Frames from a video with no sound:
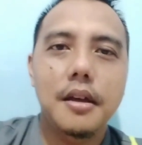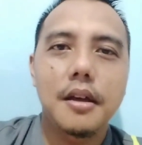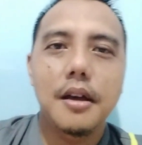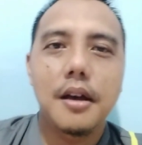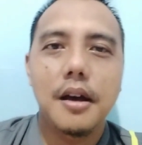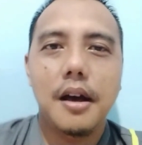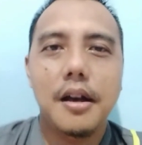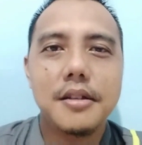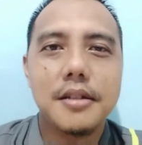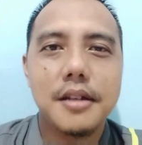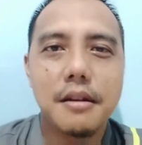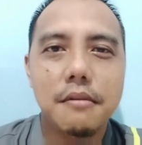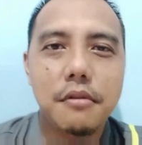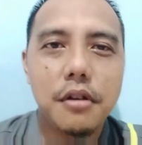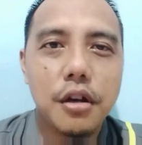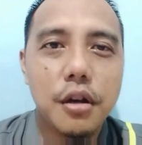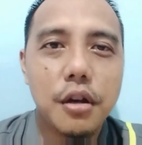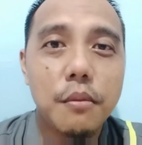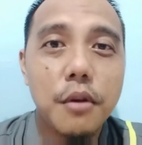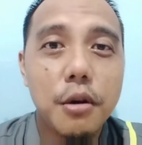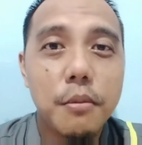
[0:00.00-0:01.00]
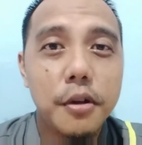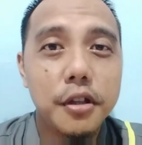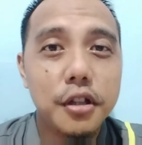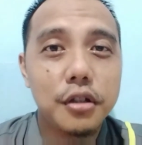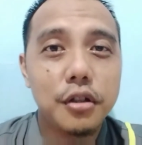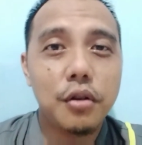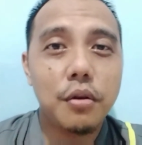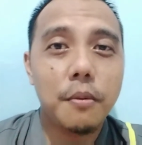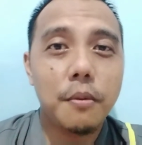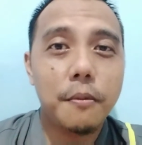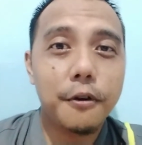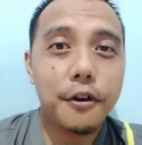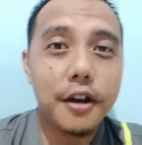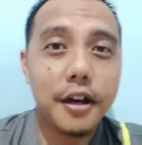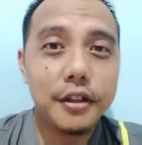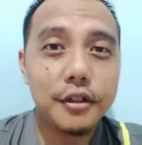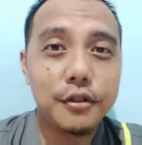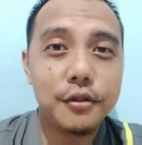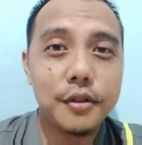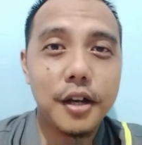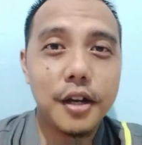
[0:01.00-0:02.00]
Assalamualaikum warahmatullahi
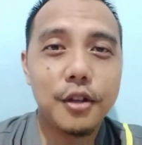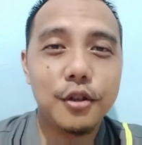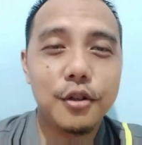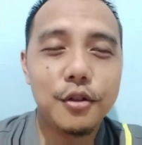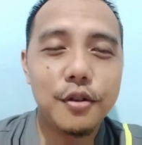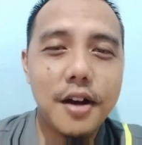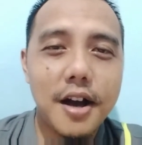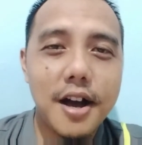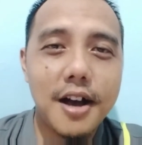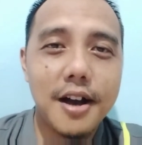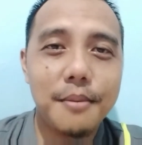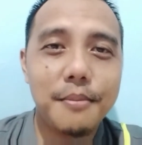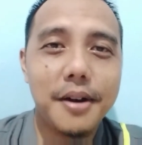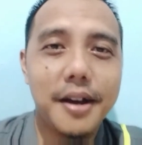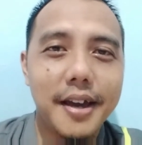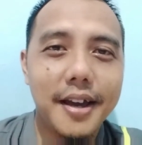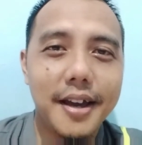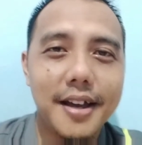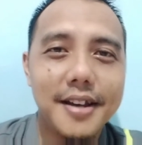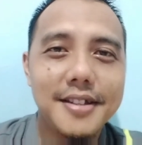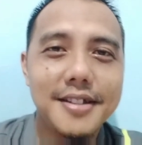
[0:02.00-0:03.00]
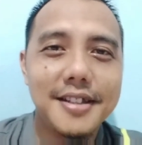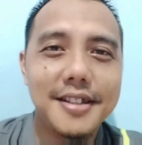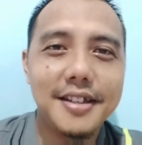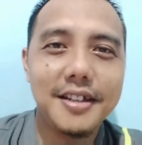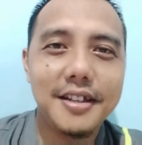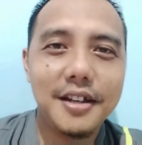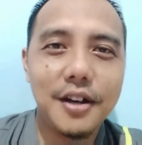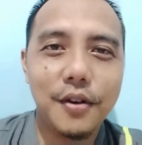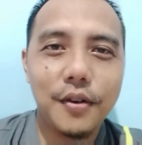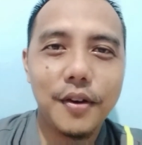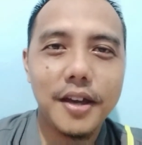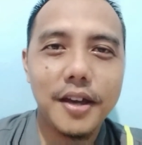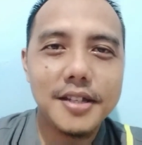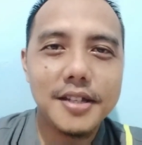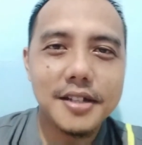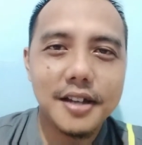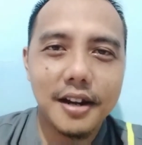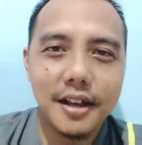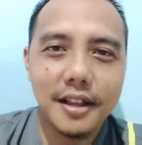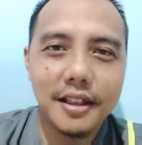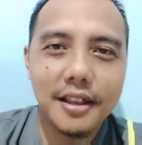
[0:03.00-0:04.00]
wabarakatuh. Halo, Abang Eka di sini. Oke,
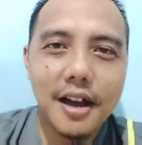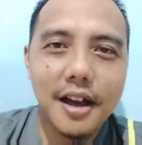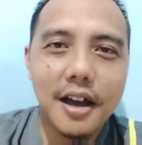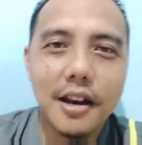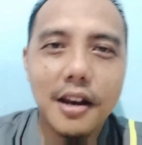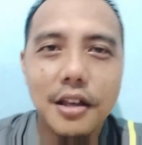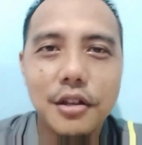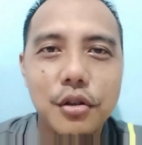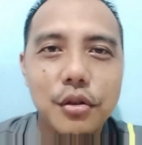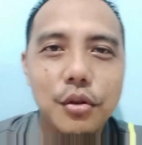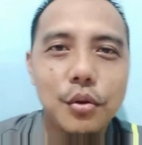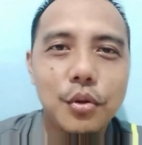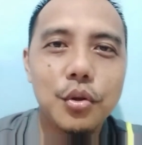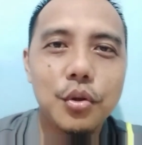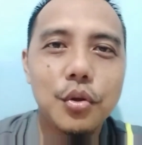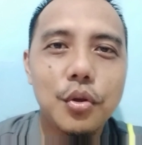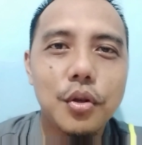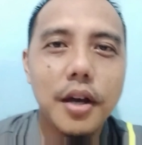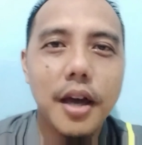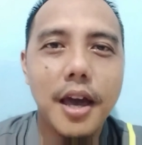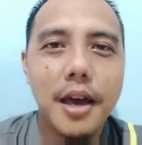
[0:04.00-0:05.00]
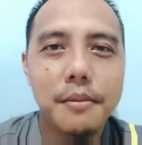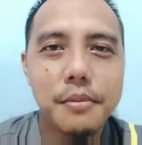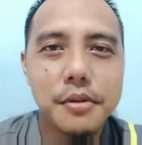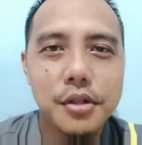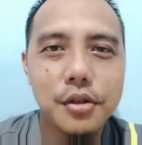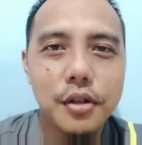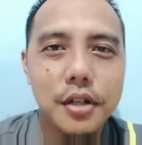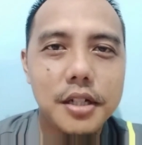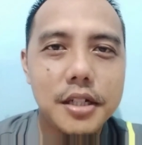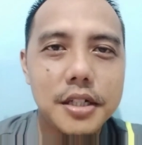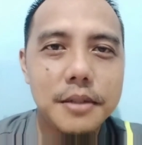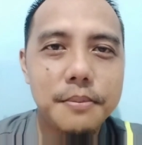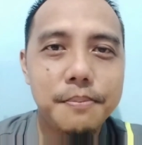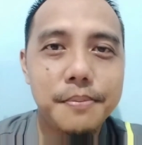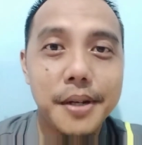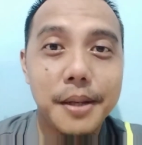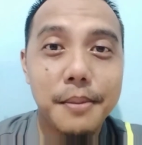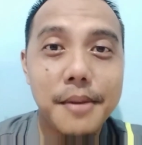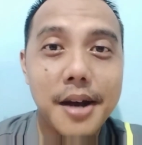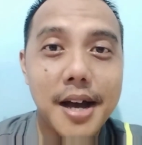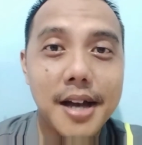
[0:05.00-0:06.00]
sekarang kita akan lanjut untuk episode
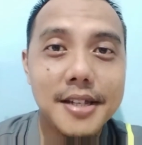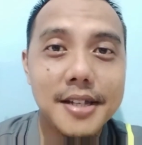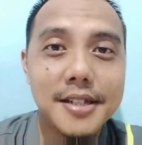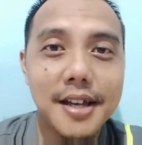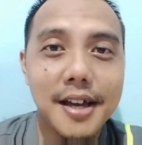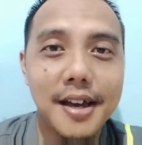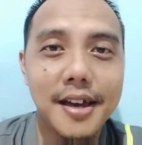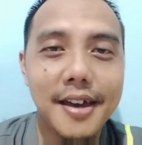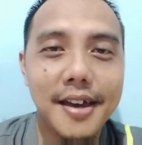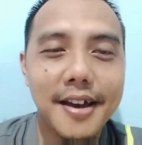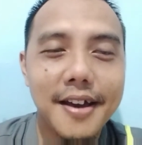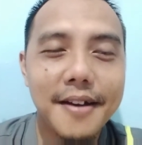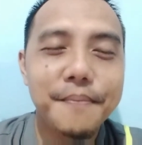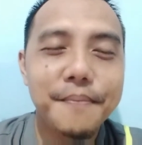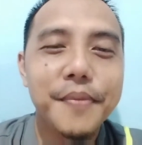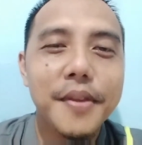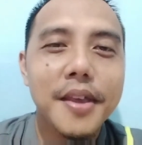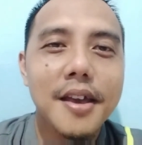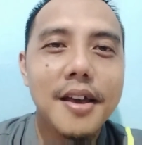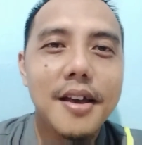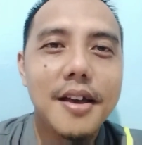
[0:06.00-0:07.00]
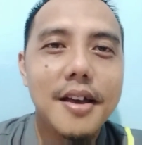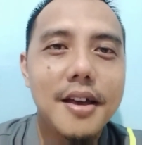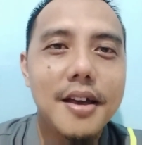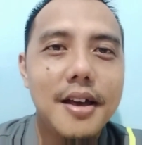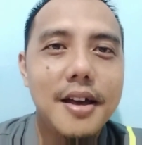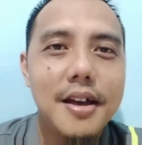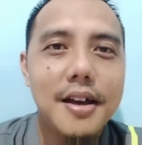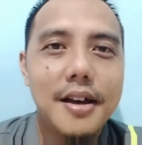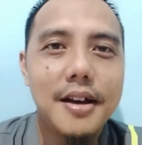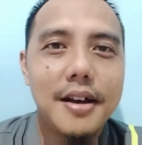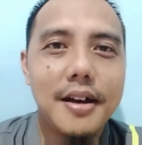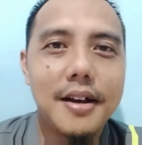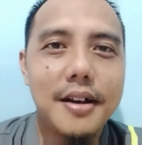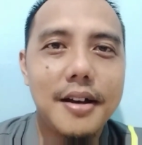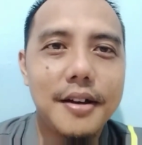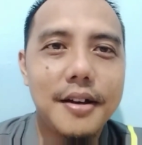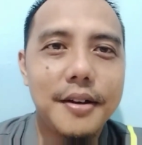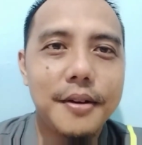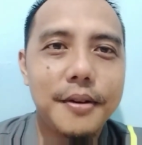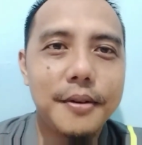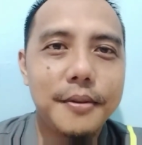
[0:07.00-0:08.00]
peribahasa ya.
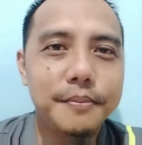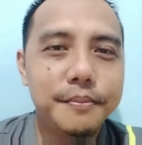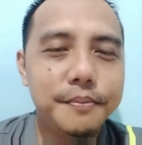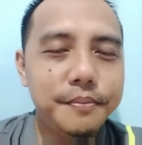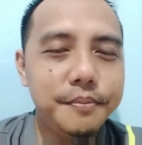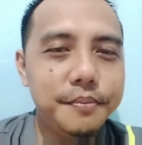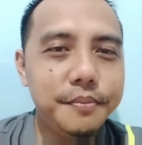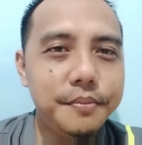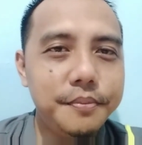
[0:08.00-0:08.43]
Um,